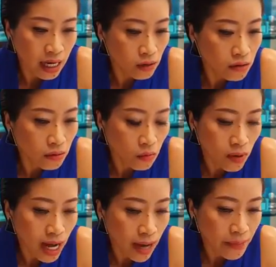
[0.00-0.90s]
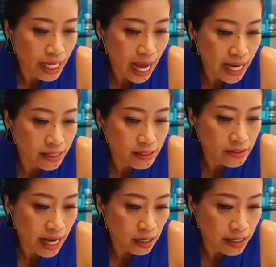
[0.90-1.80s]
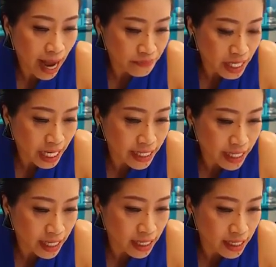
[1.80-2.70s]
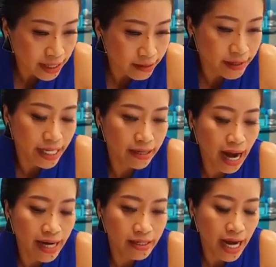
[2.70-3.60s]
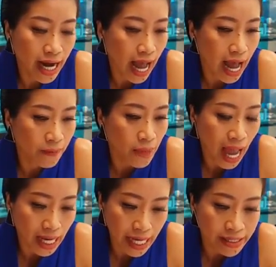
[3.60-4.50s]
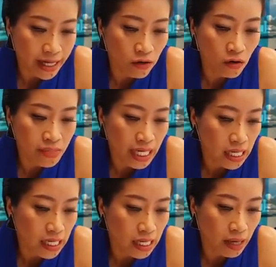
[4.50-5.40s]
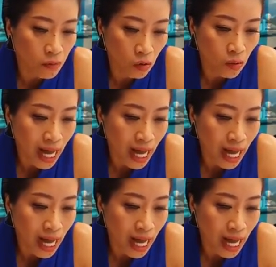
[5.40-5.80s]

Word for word: แล้วก็บอกว่ามีการ อย่างดับตรีสิริรัตน์นะคะ อ้างอิงจากคมชัดลึกอะบอก